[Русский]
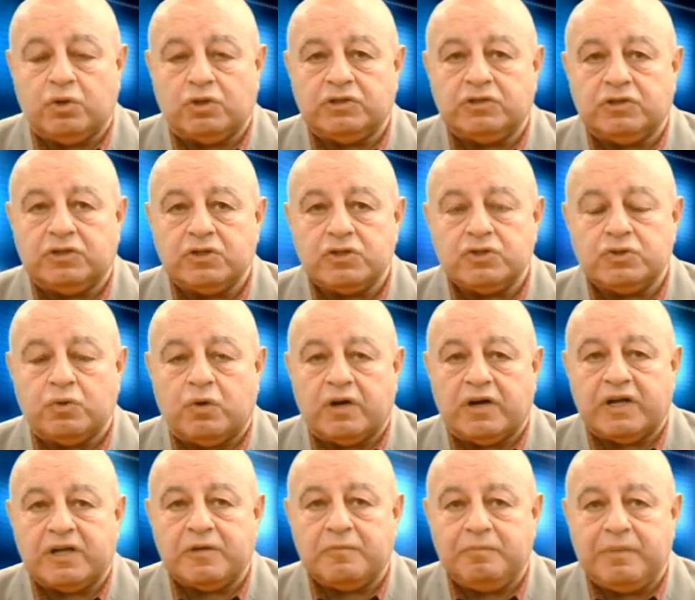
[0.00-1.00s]

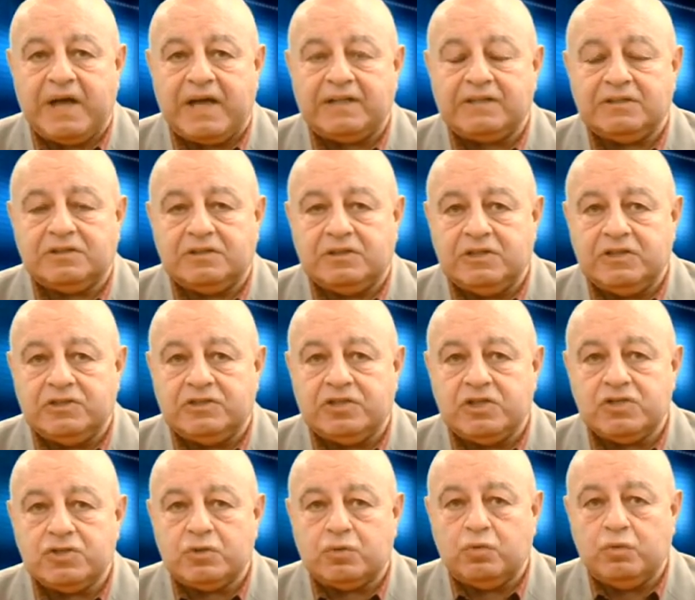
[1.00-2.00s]
545
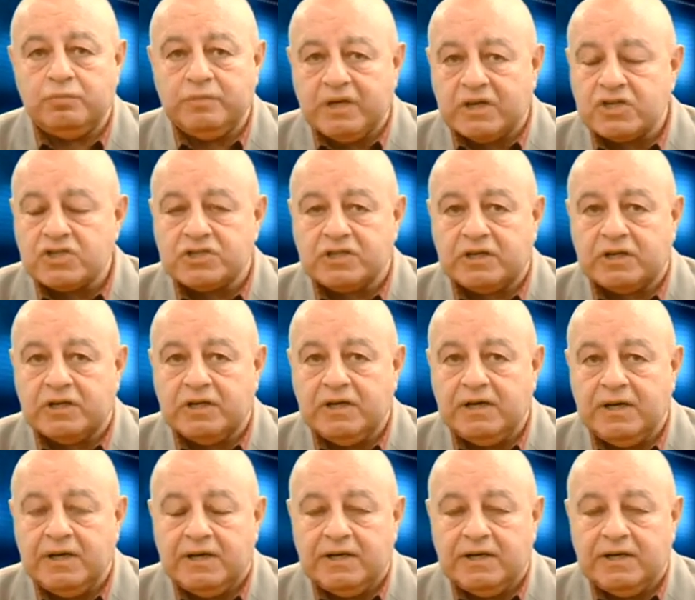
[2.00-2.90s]
тысяч умерших.